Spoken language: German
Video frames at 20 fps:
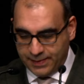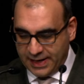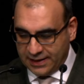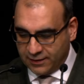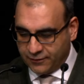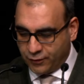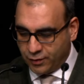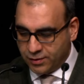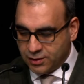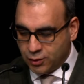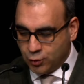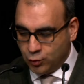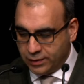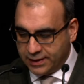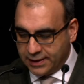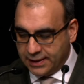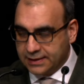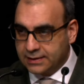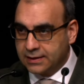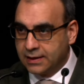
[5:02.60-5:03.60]
respektvoll
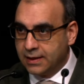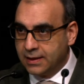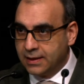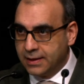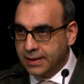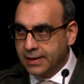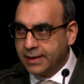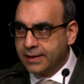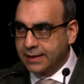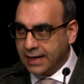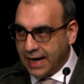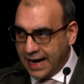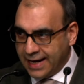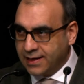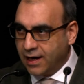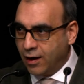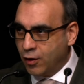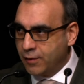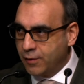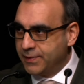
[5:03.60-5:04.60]
zugeht,
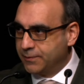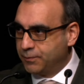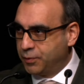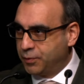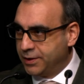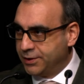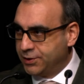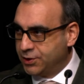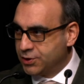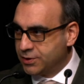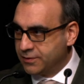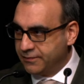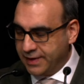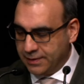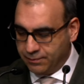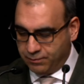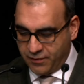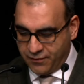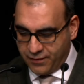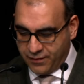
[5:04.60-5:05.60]
gerade auch mit politischen
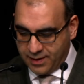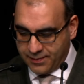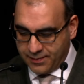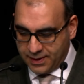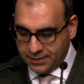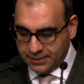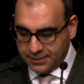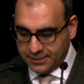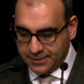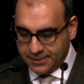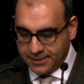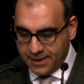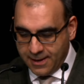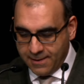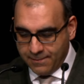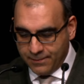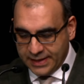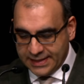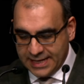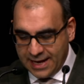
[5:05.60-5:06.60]
Wettbewerbern,
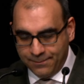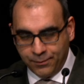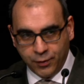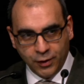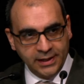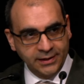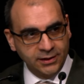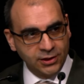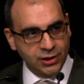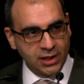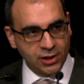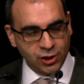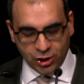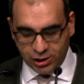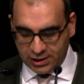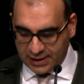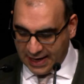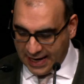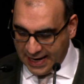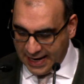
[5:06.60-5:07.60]
bei der politischer
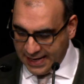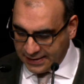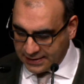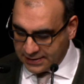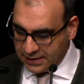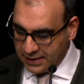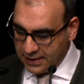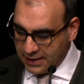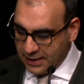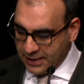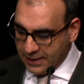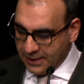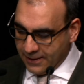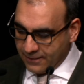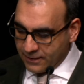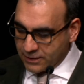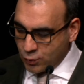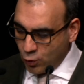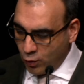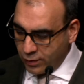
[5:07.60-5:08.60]
Streit
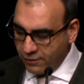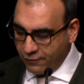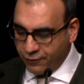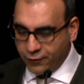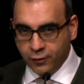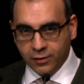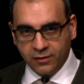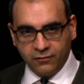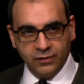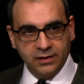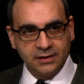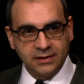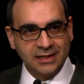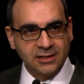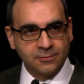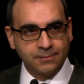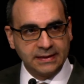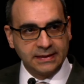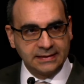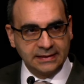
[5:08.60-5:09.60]
so geführt wird,
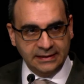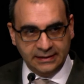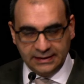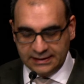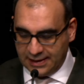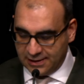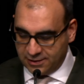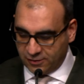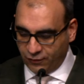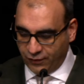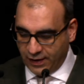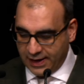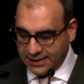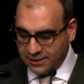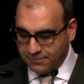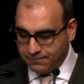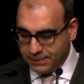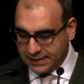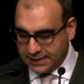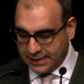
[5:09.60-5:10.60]
dass man sich nicht als
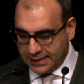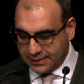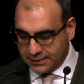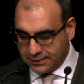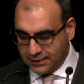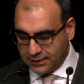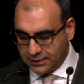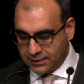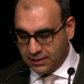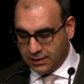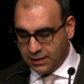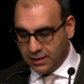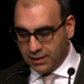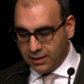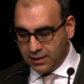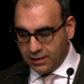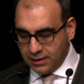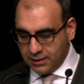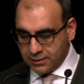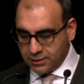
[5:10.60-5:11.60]
Feind begegnet,
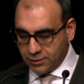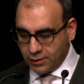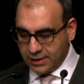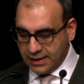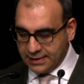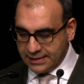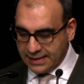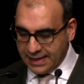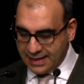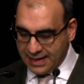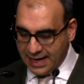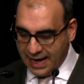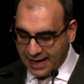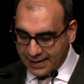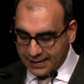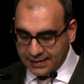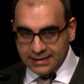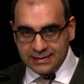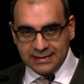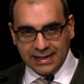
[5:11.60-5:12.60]
sondern in der
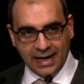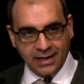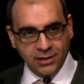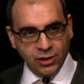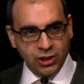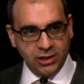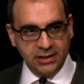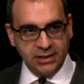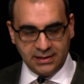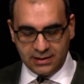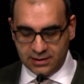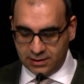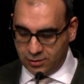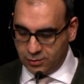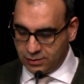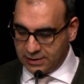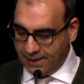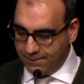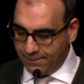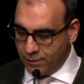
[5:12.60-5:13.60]
Lage ist, anschließend
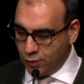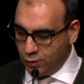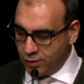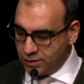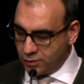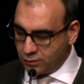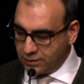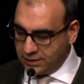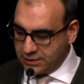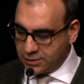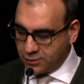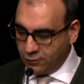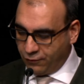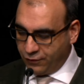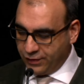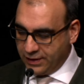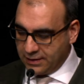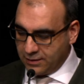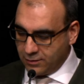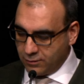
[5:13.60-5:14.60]
zusammen Lösungen zu
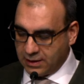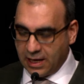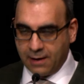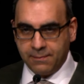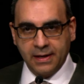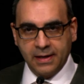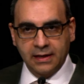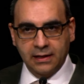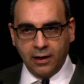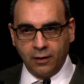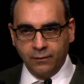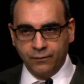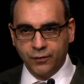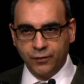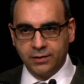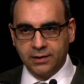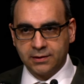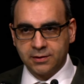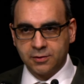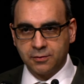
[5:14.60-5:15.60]
finden und dabei
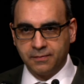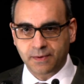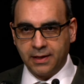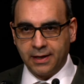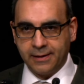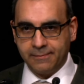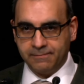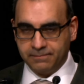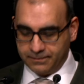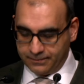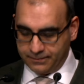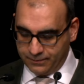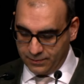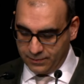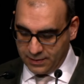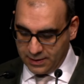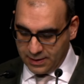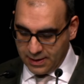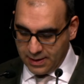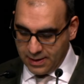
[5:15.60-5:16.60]
glaubwürdig zu bleiben,
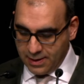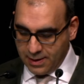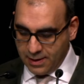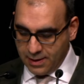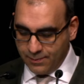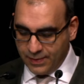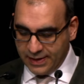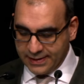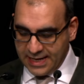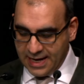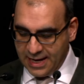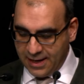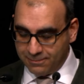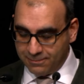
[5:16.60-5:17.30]
bei